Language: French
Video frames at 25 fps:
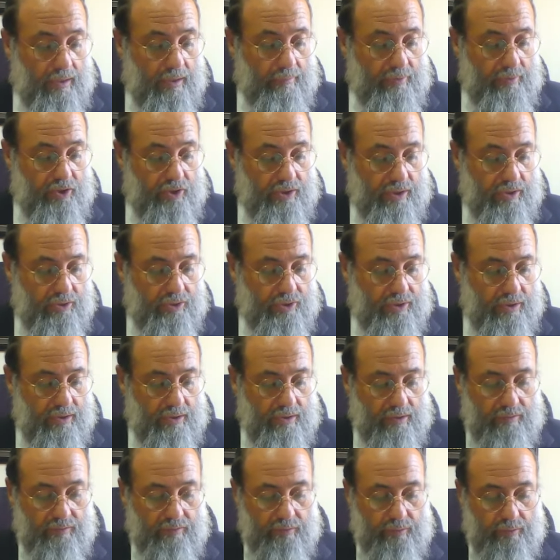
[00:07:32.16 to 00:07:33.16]

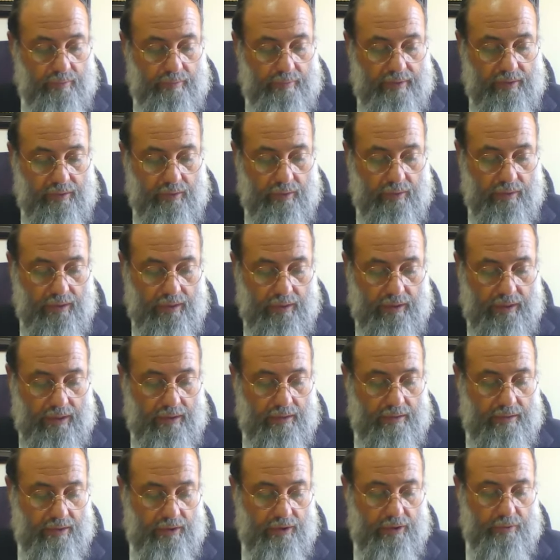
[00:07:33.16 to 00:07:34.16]
Shekadvu, Beto,
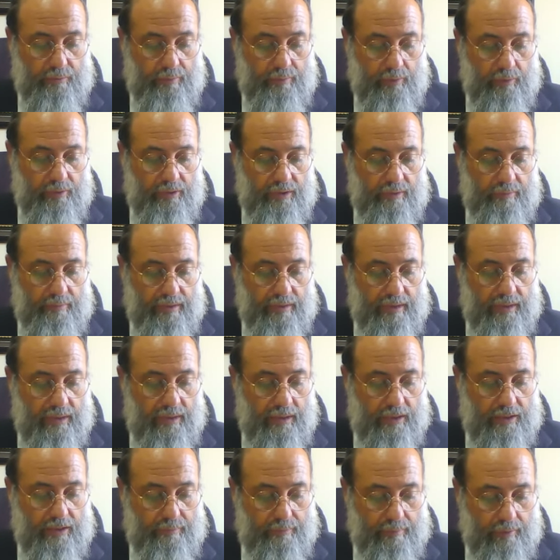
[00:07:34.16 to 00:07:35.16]
Haget, Ish, Ploni,
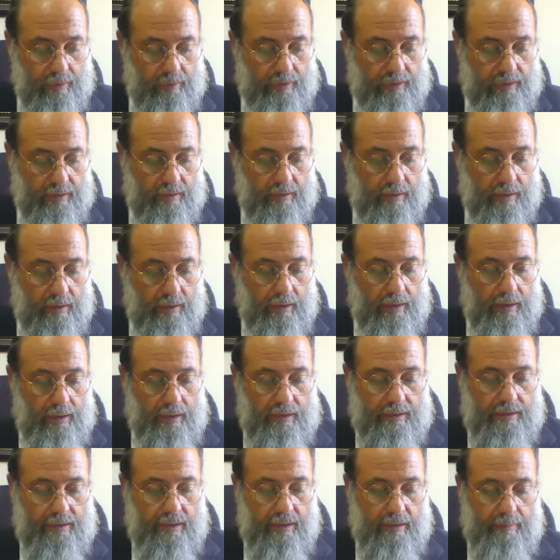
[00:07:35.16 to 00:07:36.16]
megares Plonit
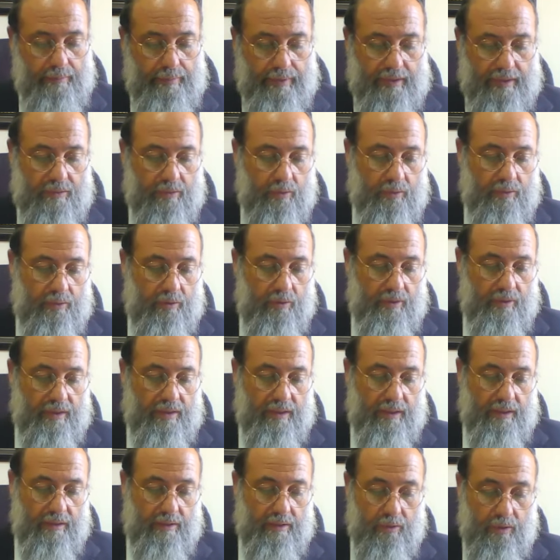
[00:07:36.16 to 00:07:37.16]
cinq personnes qui ont
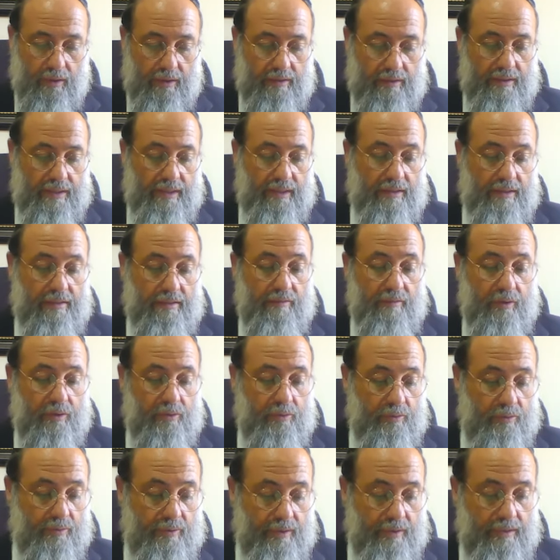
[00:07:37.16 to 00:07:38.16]
écrit qu'un tel
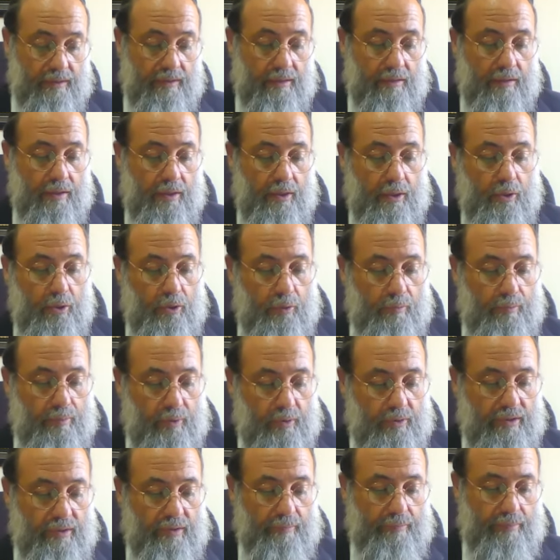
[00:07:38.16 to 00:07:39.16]
divorce une telle, ou
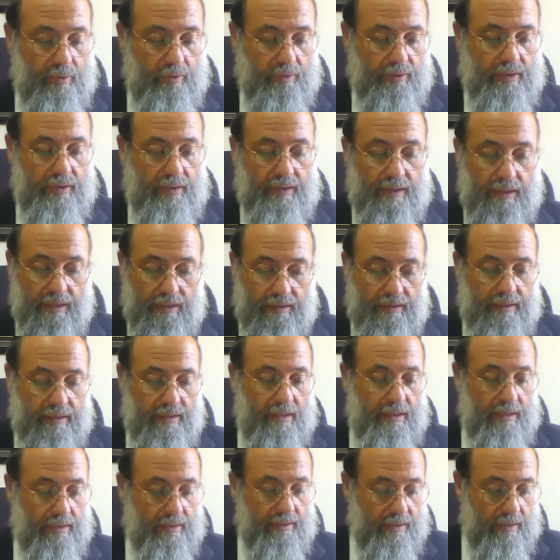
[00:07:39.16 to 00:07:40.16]
plonit, plonit, et un
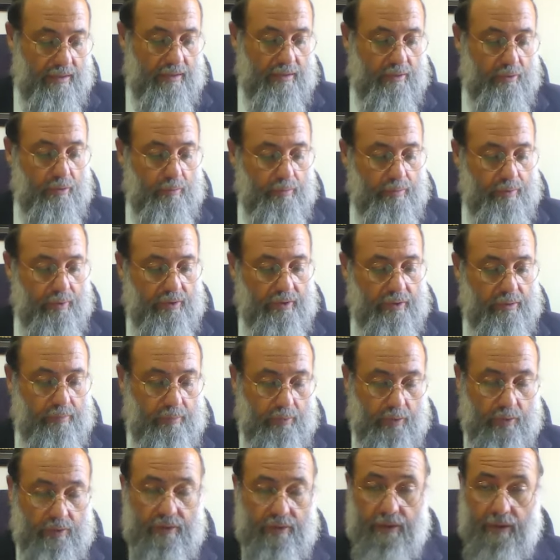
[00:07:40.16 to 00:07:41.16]
tel, un tel, ou plonit,
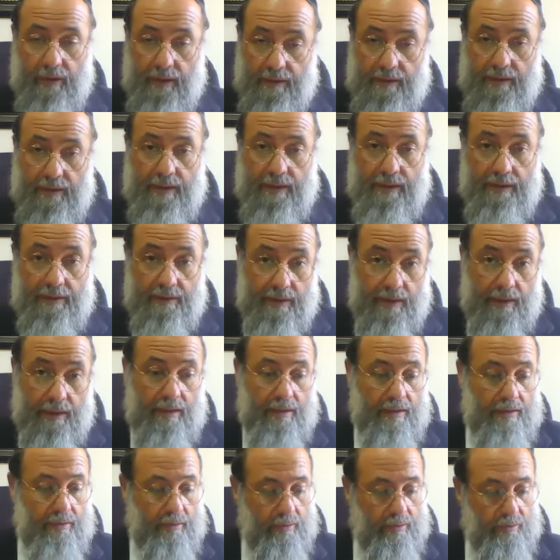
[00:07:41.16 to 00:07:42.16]
plonit, et un tel, un
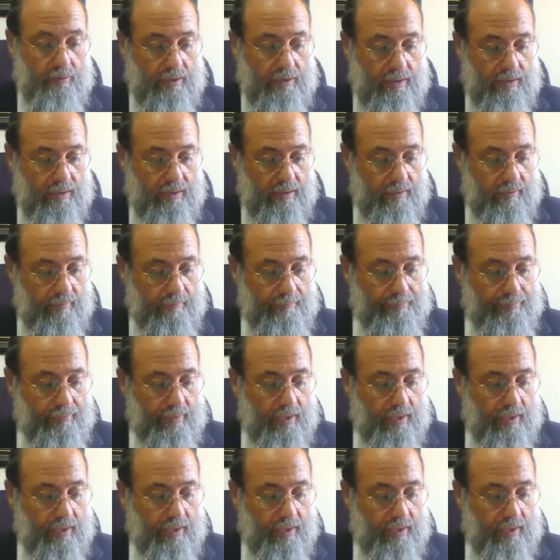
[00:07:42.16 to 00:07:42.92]
tel, une telle,